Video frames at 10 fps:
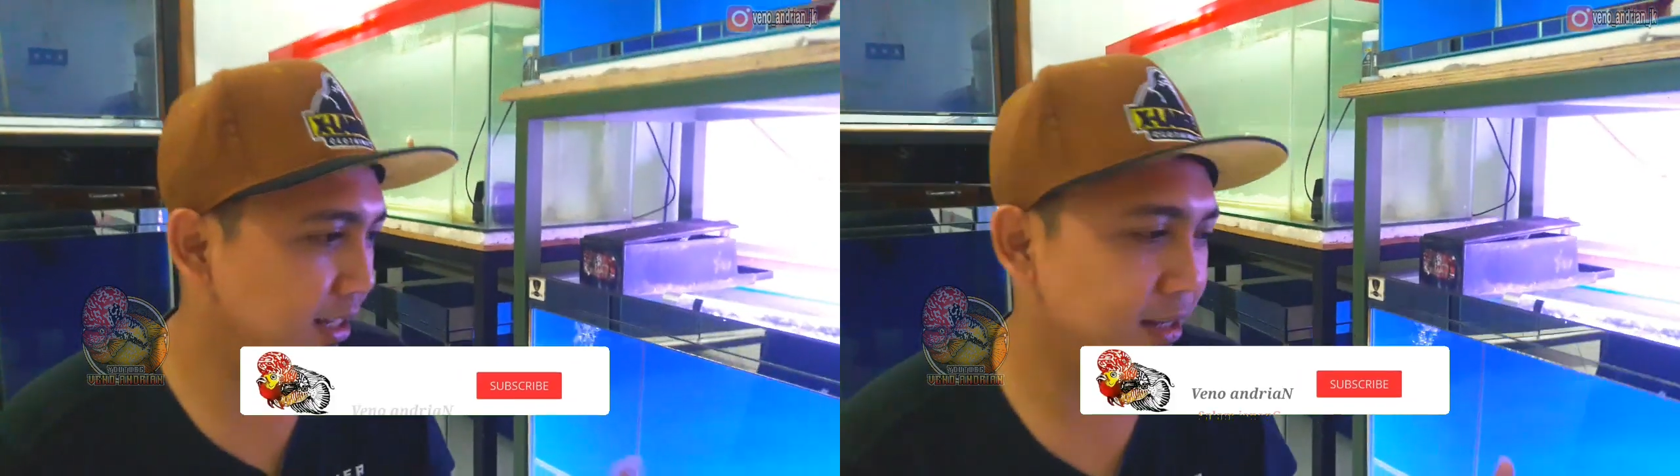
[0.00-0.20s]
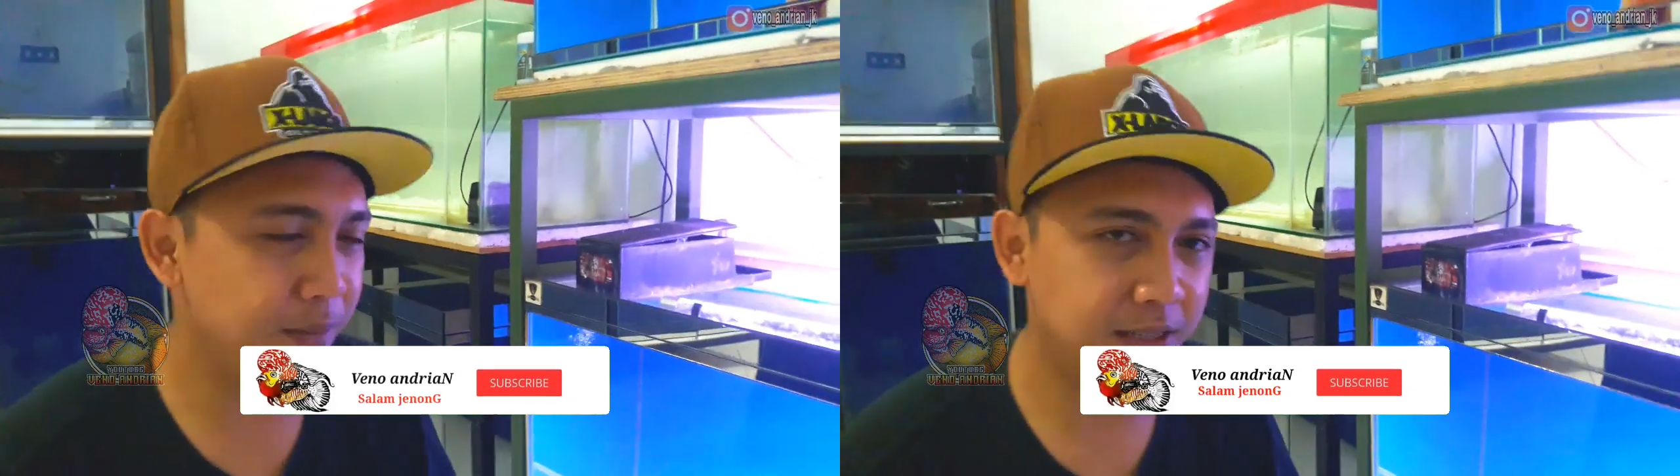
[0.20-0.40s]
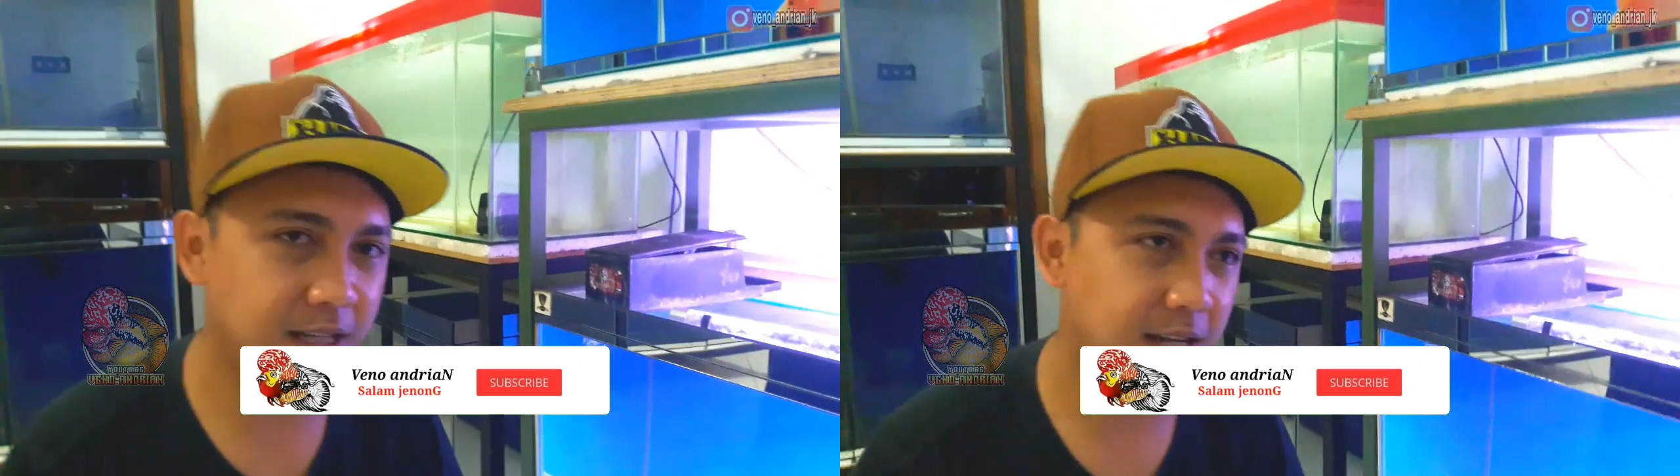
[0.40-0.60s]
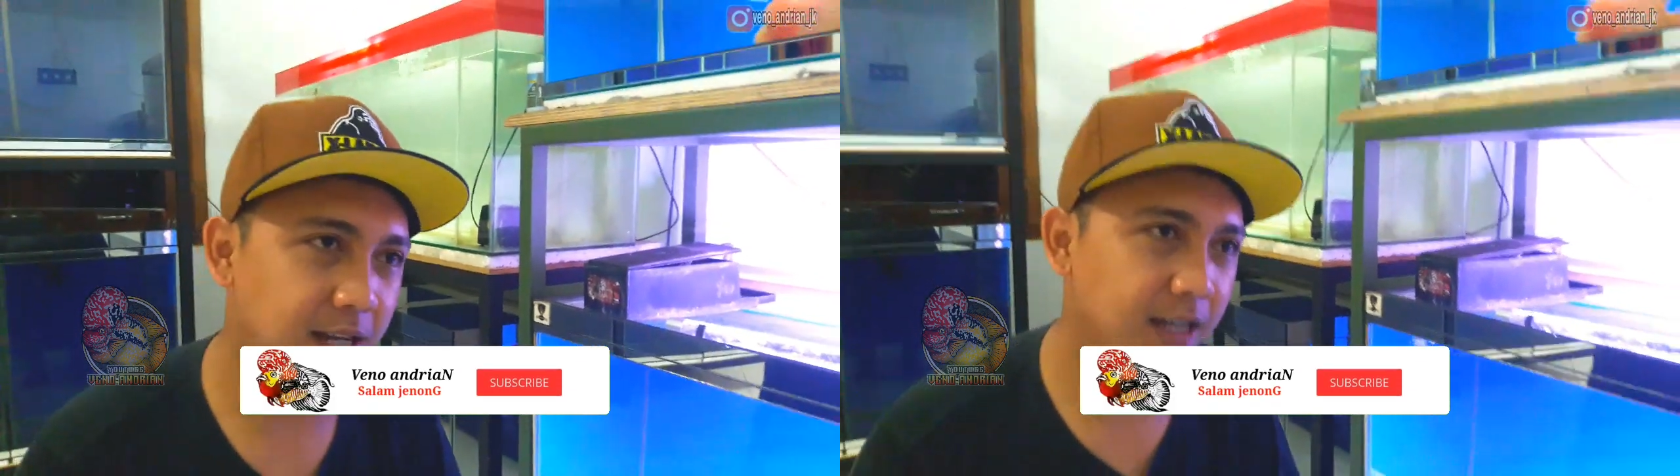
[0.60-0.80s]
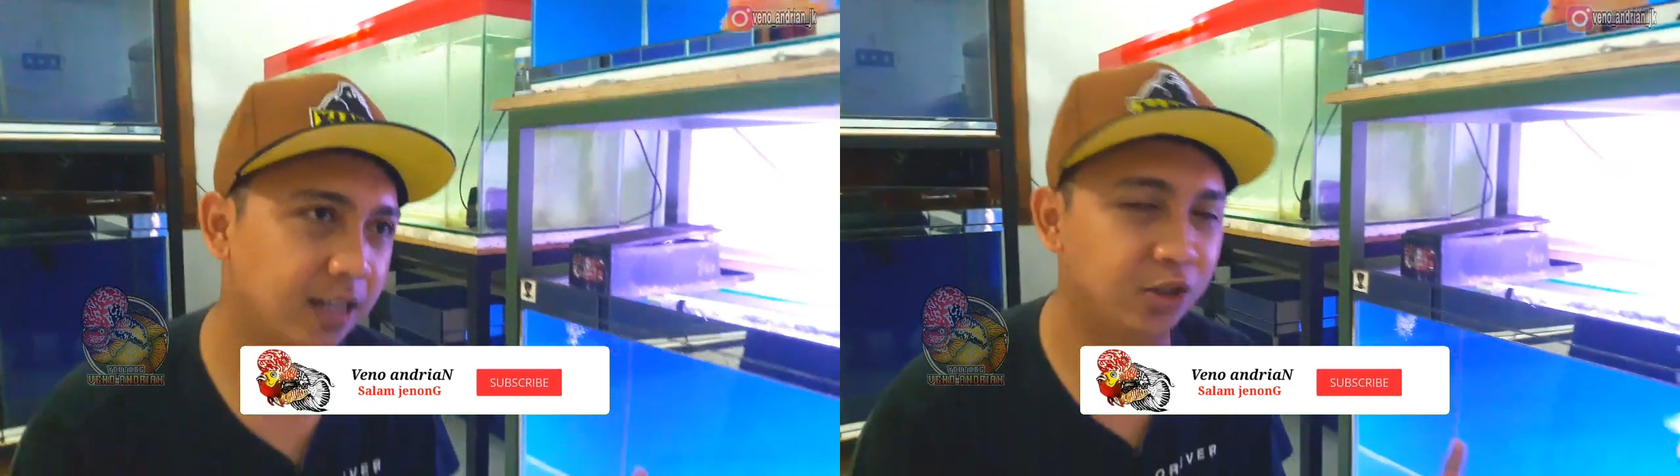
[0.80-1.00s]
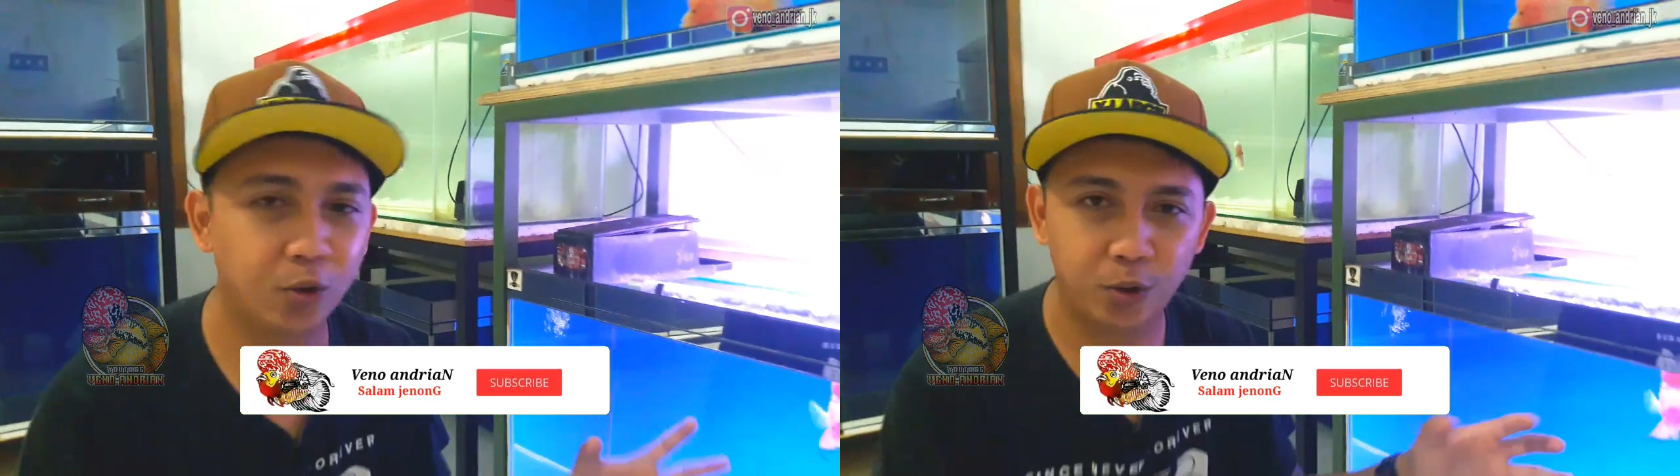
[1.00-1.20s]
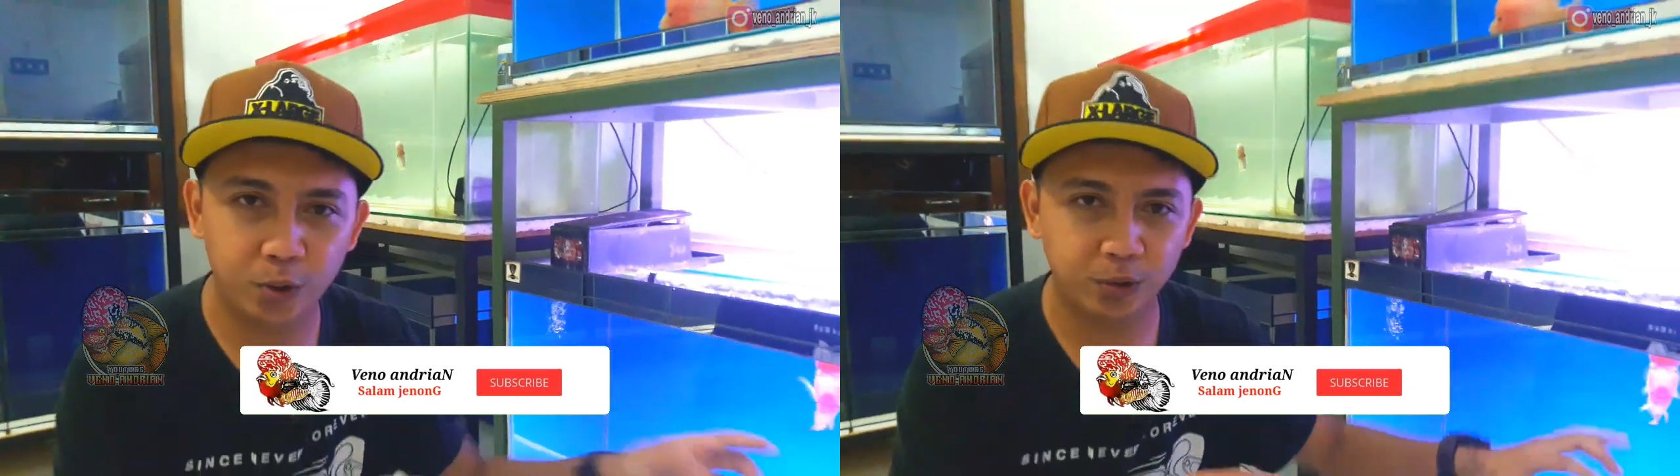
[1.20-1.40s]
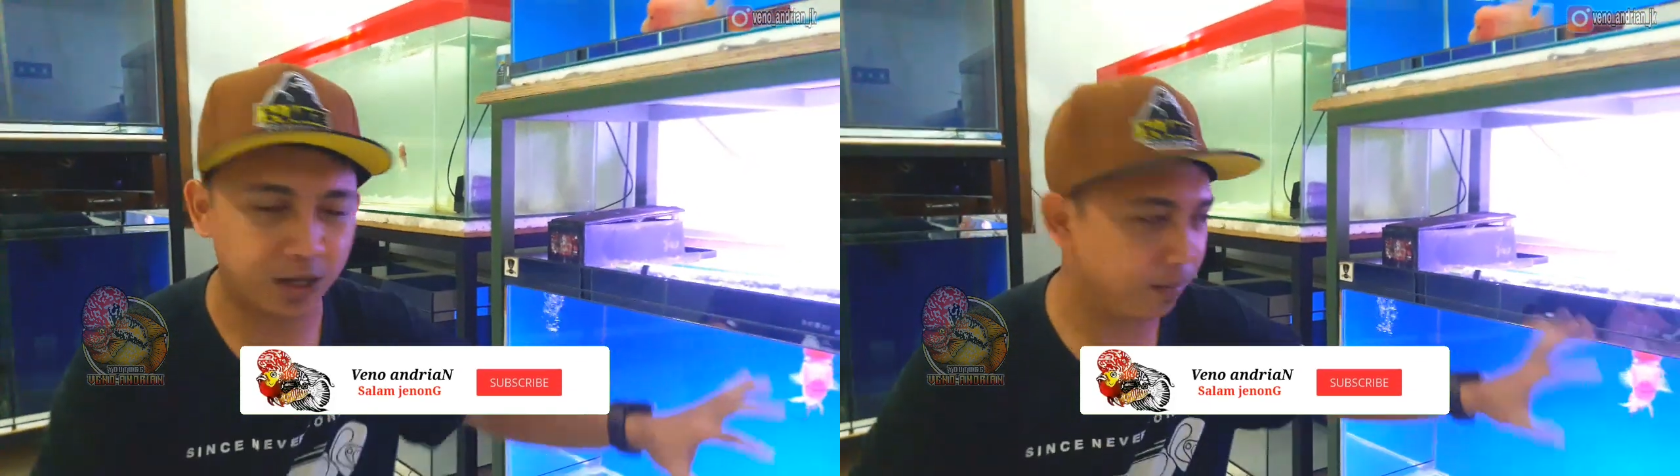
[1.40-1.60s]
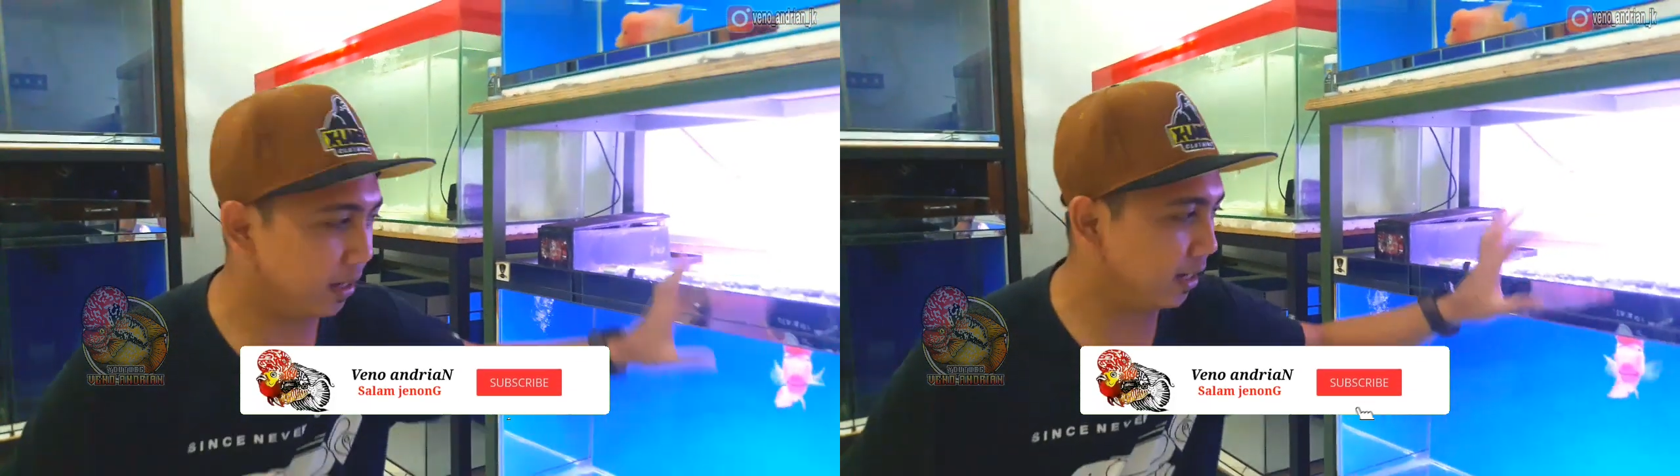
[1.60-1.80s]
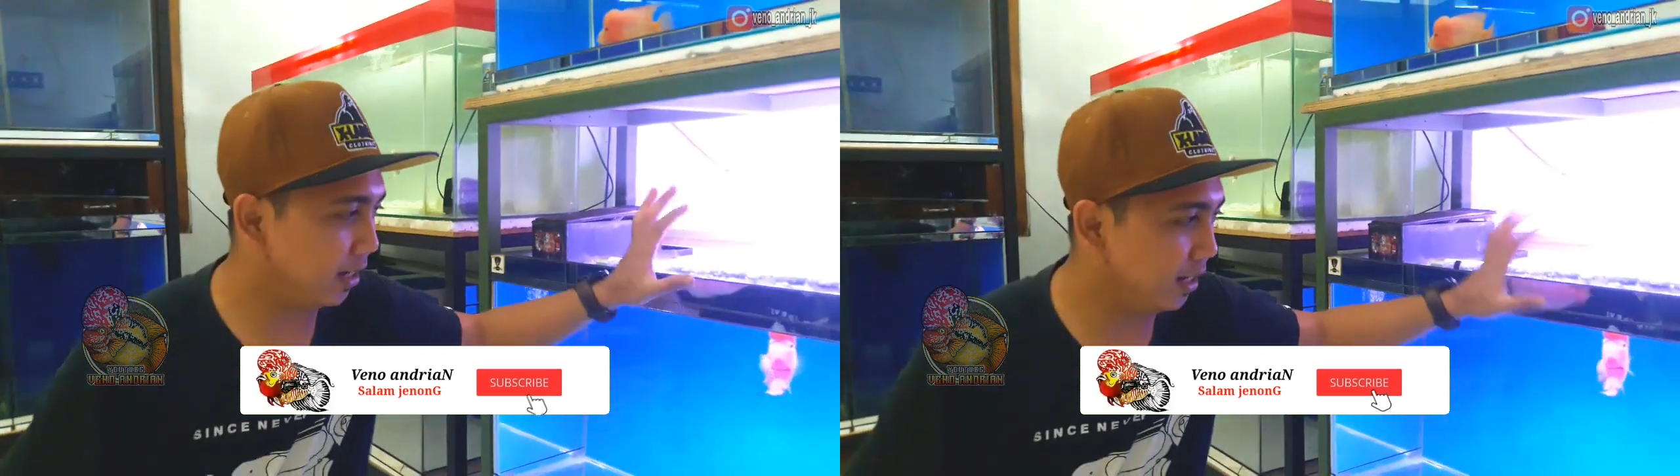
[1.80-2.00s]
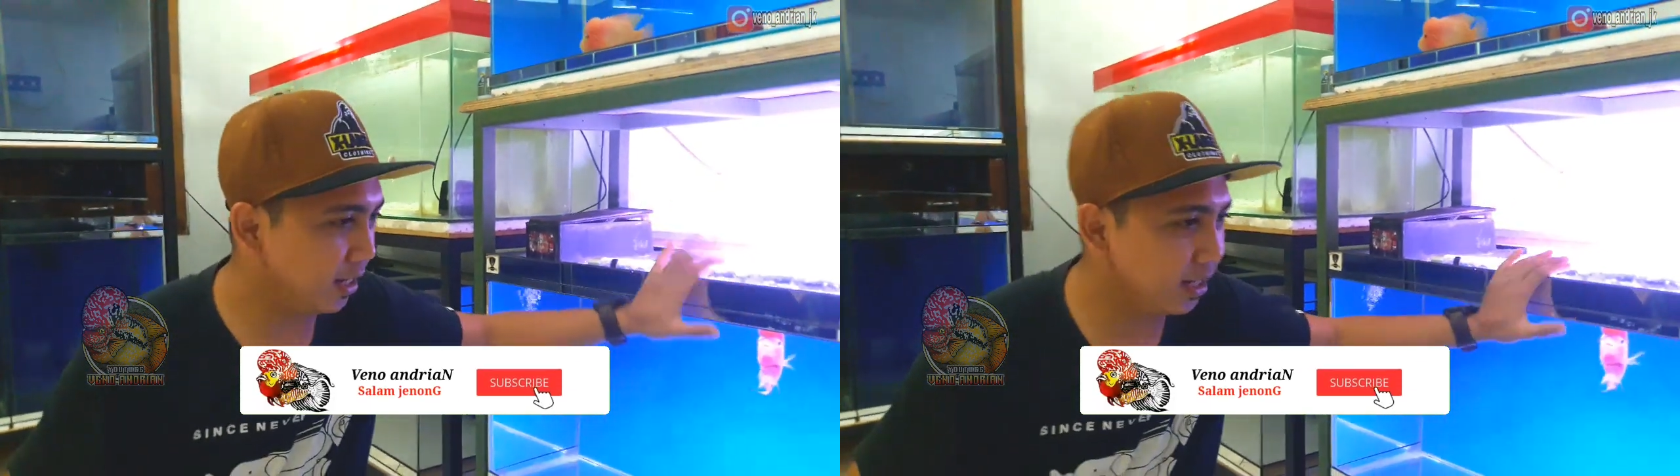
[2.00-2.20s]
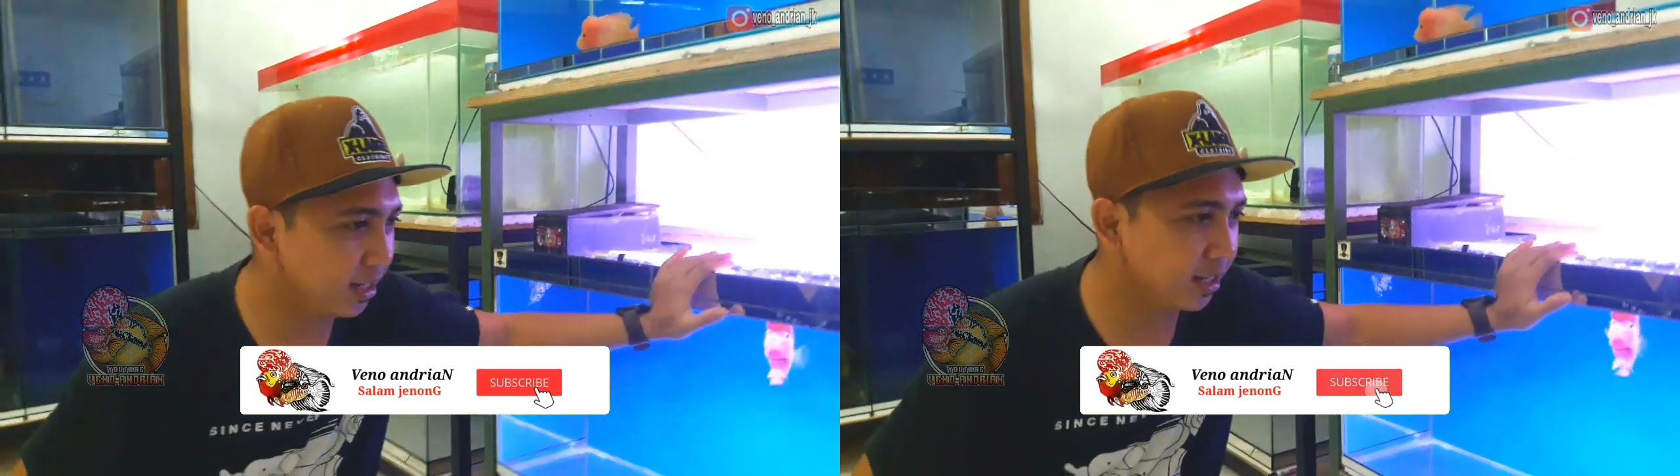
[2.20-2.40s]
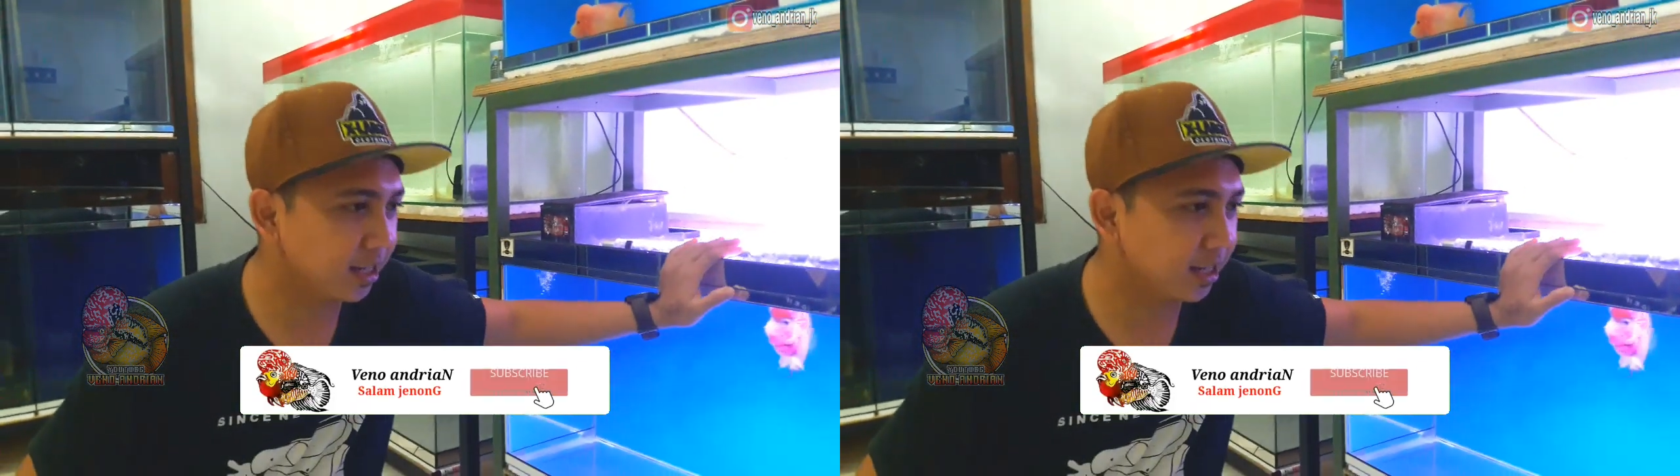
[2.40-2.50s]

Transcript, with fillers: nanti bisa jodoh sama ini.